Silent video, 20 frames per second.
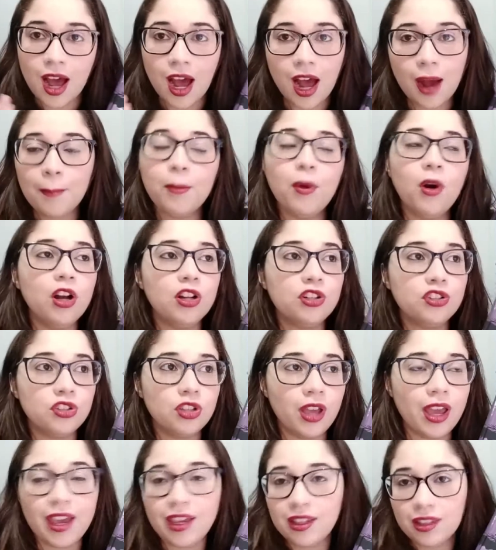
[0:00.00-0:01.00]
a morte
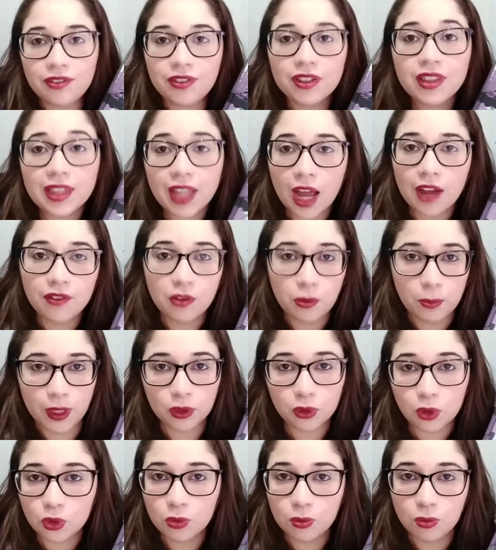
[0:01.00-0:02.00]
é inevitável para
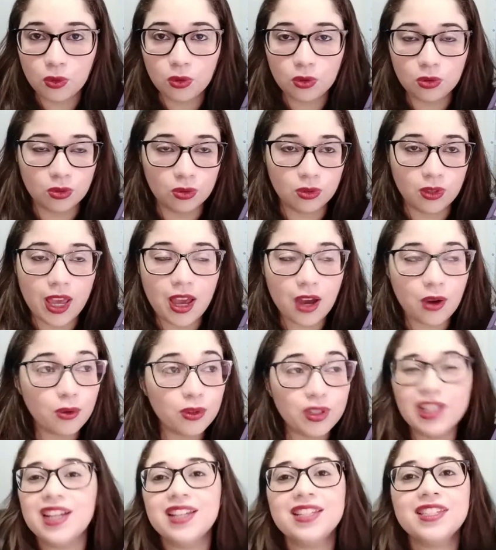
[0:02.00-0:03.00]
todo mundo. É a
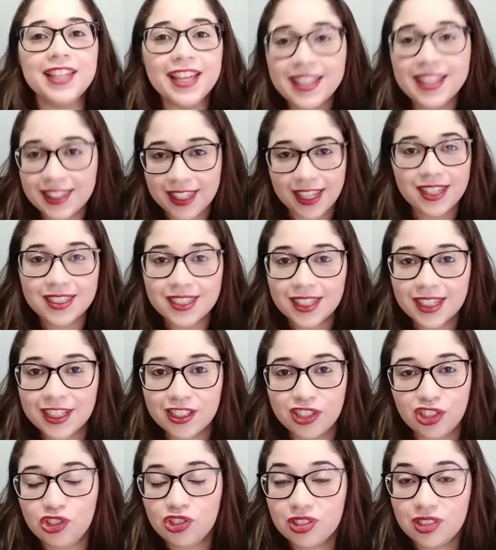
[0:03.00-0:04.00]
única certeza que a
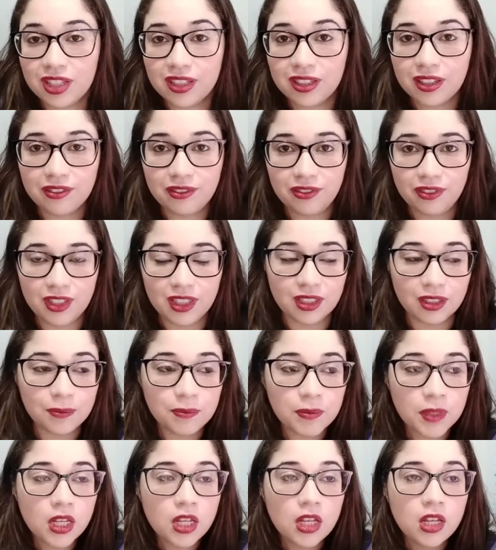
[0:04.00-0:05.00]
gente tem na vida.
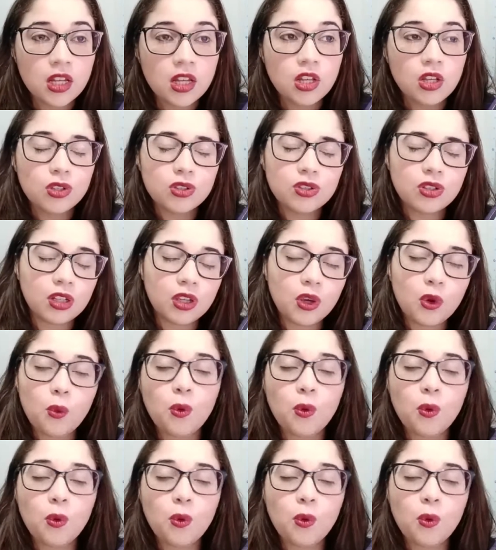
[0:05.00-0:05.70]
Só que